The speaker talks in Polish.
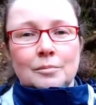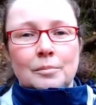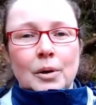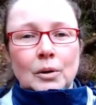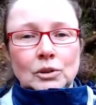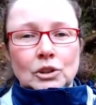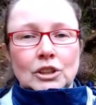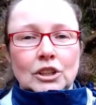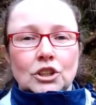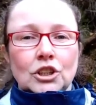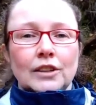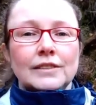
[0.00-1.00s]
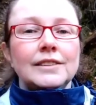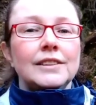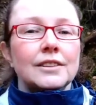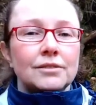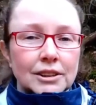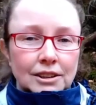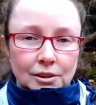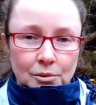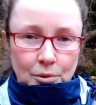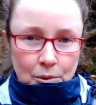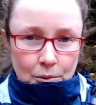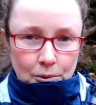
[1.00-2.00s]
bądź też nie
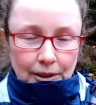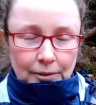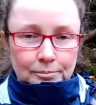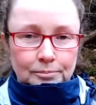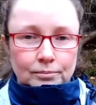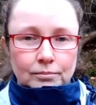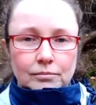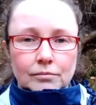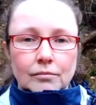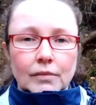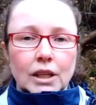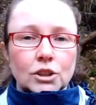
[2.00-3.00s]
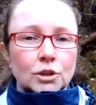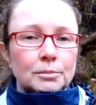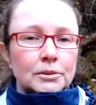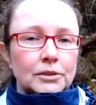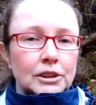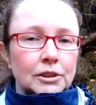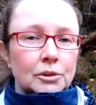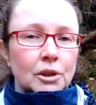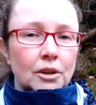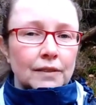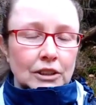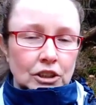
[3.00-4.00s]
wykiełkuje żeby
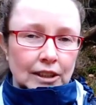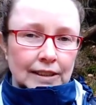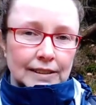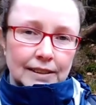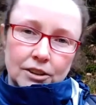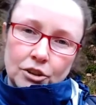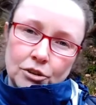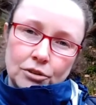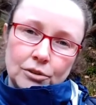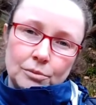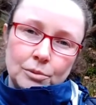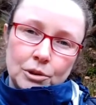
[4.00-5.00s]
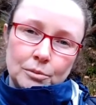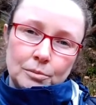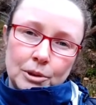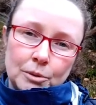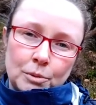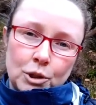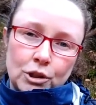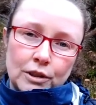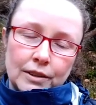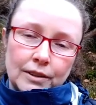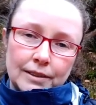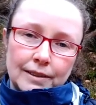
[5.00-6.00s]
wykiełkować takie nasiono, musi być
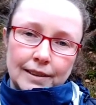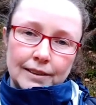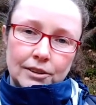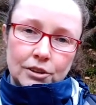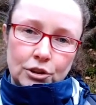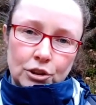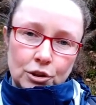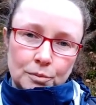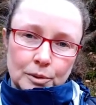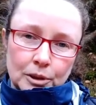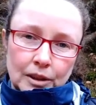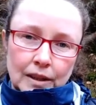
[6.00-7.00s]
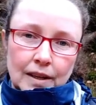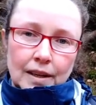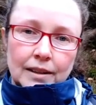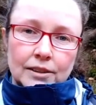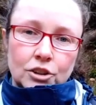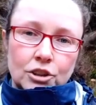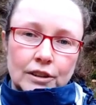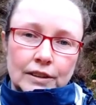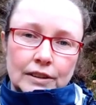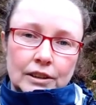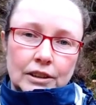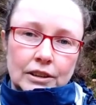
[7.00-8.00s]
przykryte liśćmi
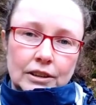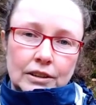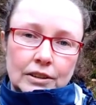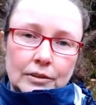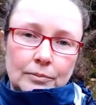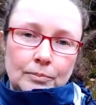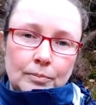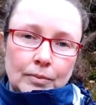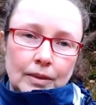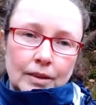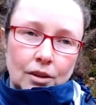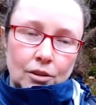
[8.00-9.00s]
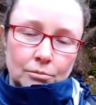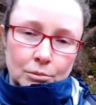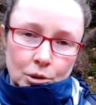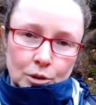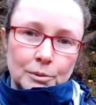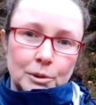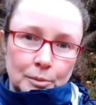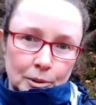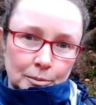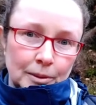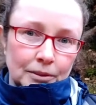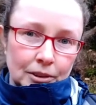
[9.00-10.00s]
Jeżeli, i no, musi być
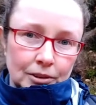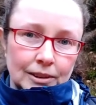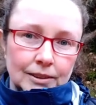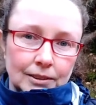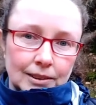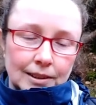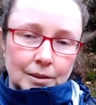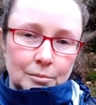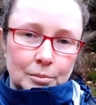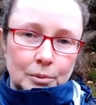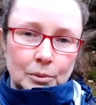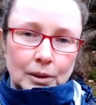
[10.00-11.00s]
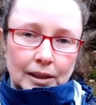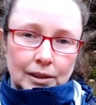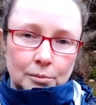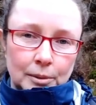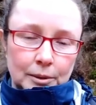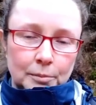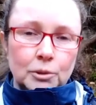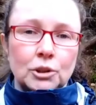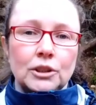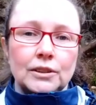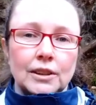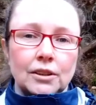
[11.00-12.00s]
pozbawione dostępu takiego
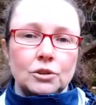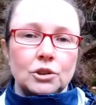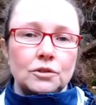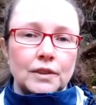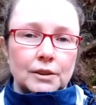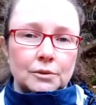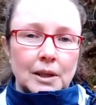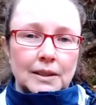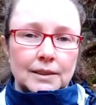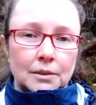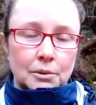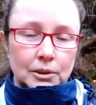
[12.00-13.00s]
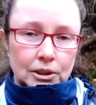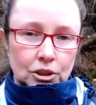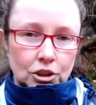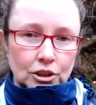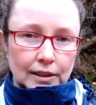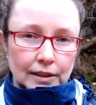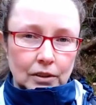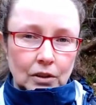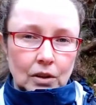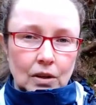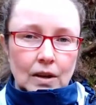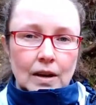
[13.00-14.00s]
bezpośredniego światła
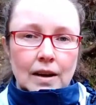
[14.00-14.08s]
słonecznego.